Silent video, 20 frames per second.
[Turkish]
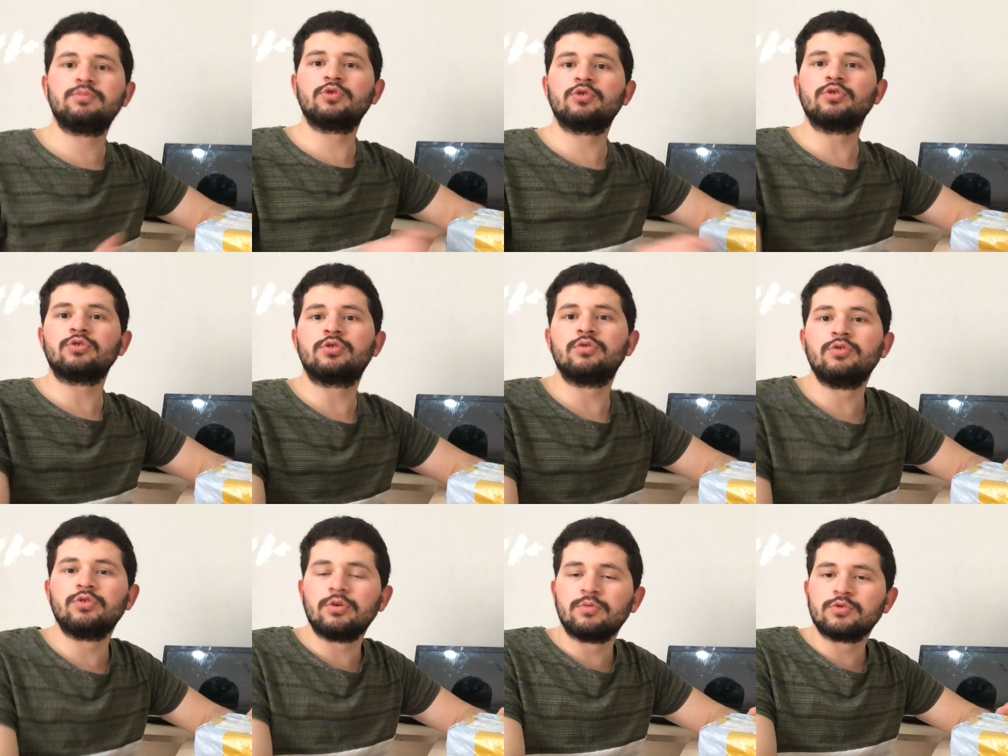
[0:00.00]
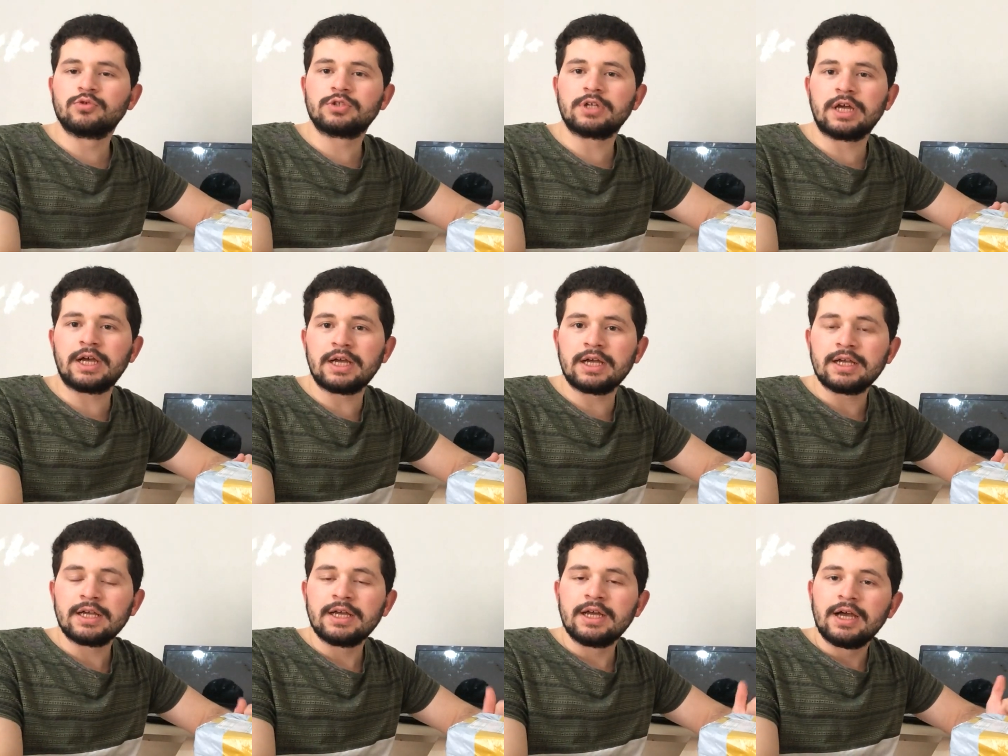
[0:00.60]
Bugünkü
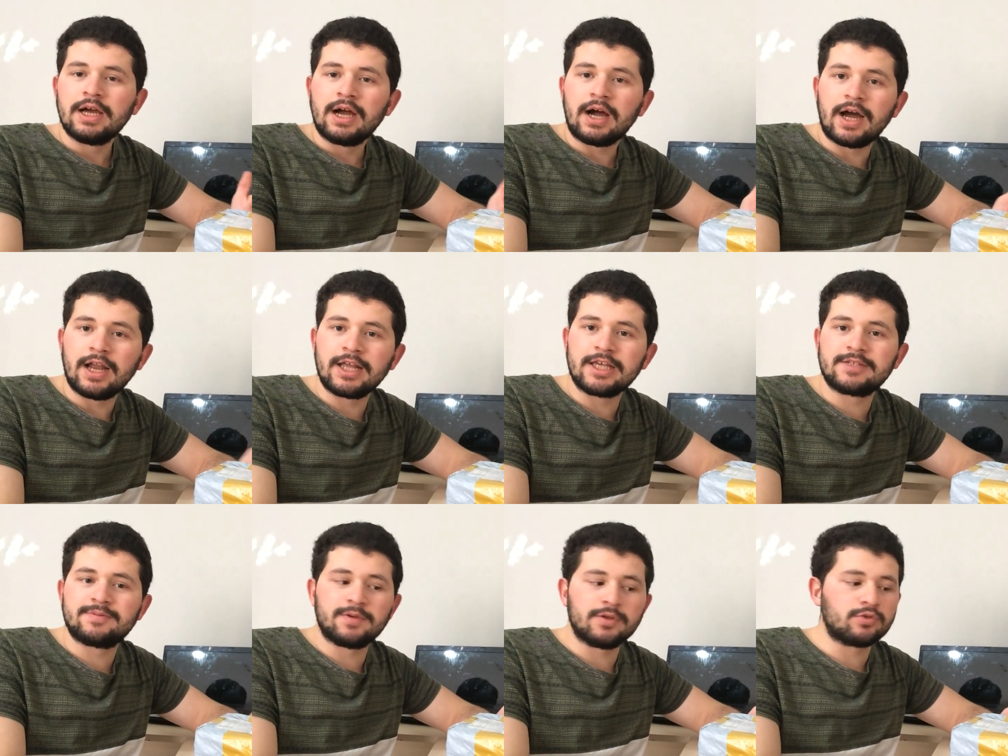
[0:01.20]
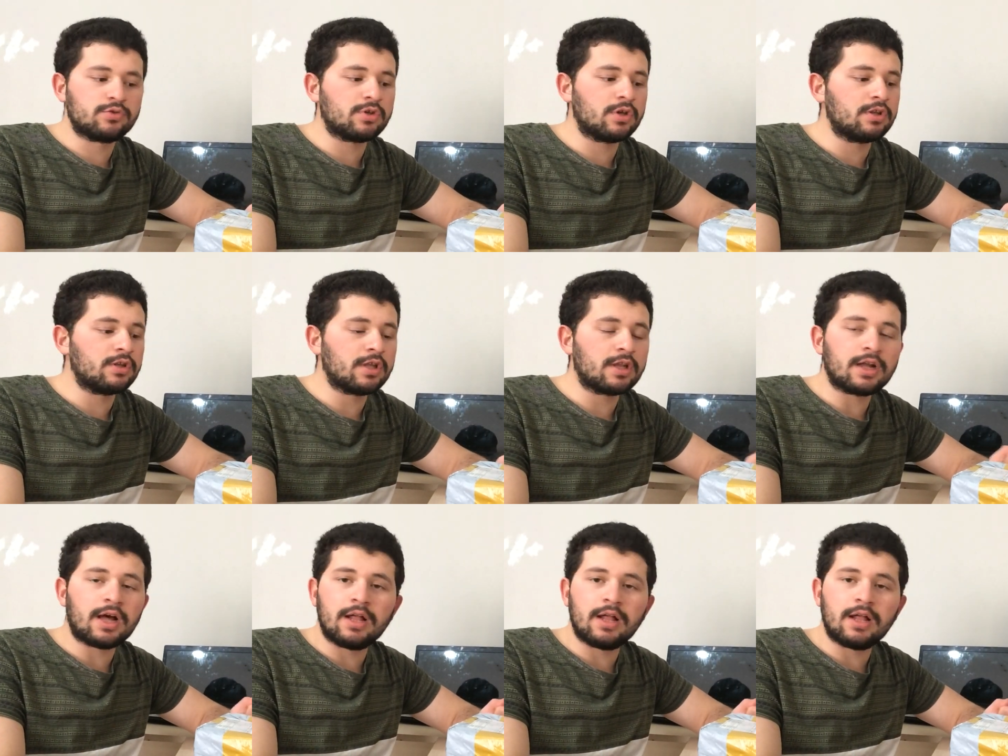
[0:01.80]
videomuzda AliExpress üzerinden